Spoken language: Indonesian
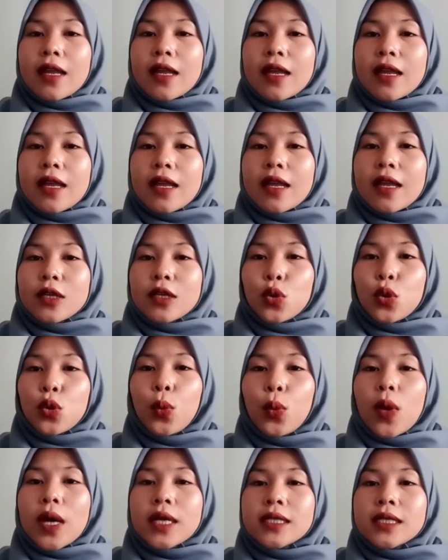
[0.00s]
areanya cukup
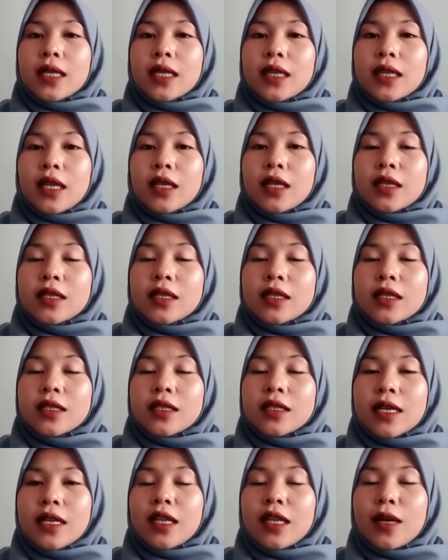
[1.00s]
luas, jadi
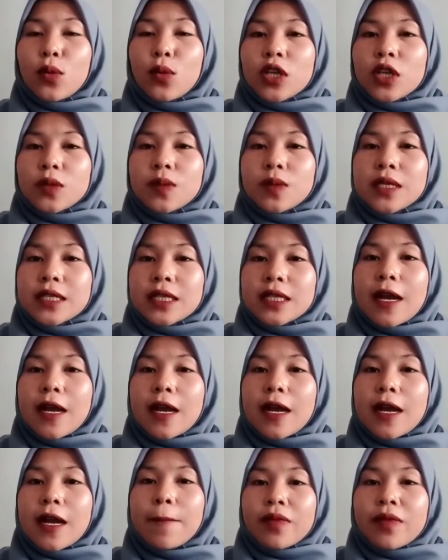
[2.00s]
jadi Tribunus
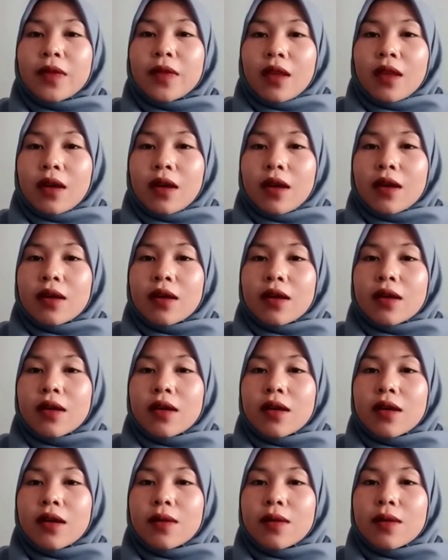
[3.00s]
bisa
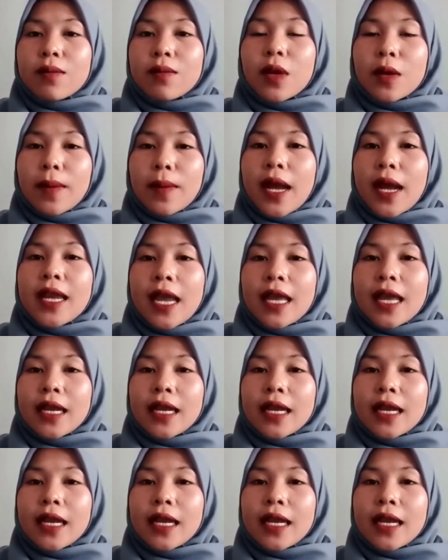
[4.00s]
uh, bermain